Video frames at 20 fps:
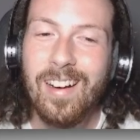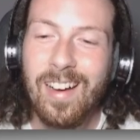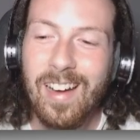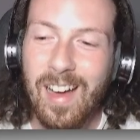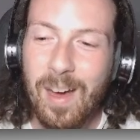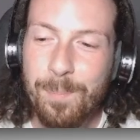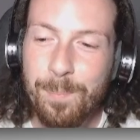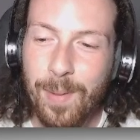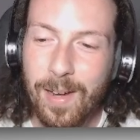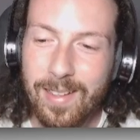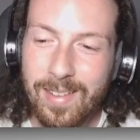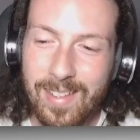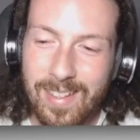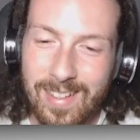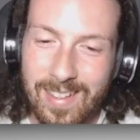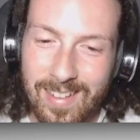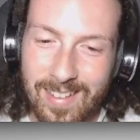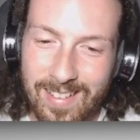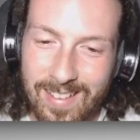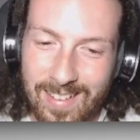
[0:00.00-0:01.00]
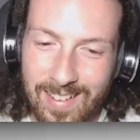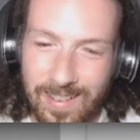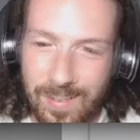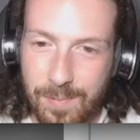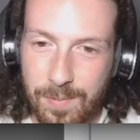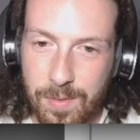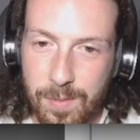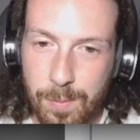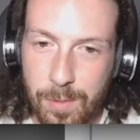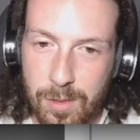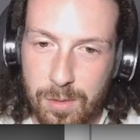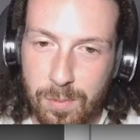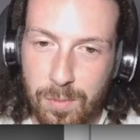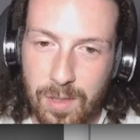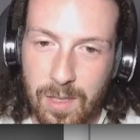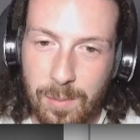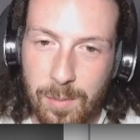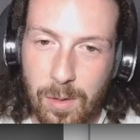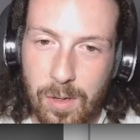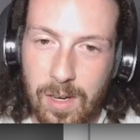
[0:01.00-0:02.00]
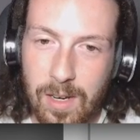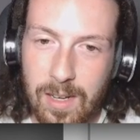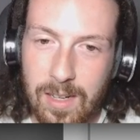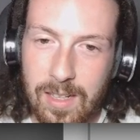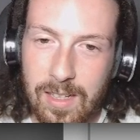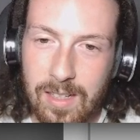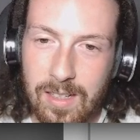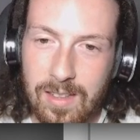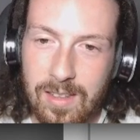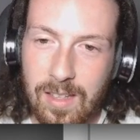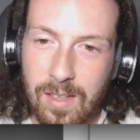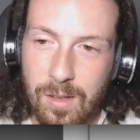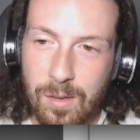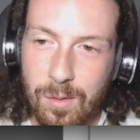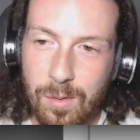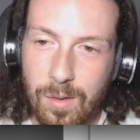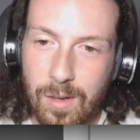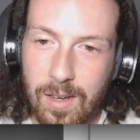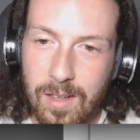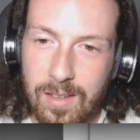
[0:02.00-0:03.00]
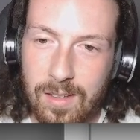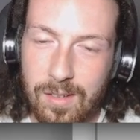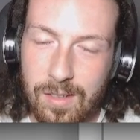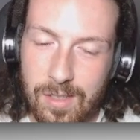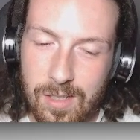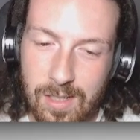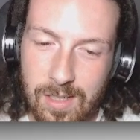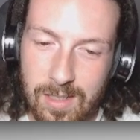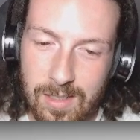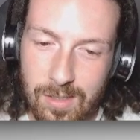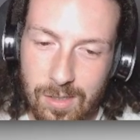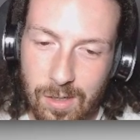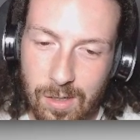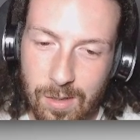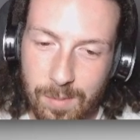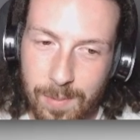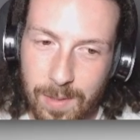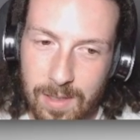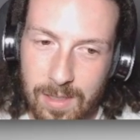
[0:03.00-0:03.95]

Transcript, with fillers: rapadeira nele. Posso mudar meu carinha, tem o... Ah, não, isso aqui é só pra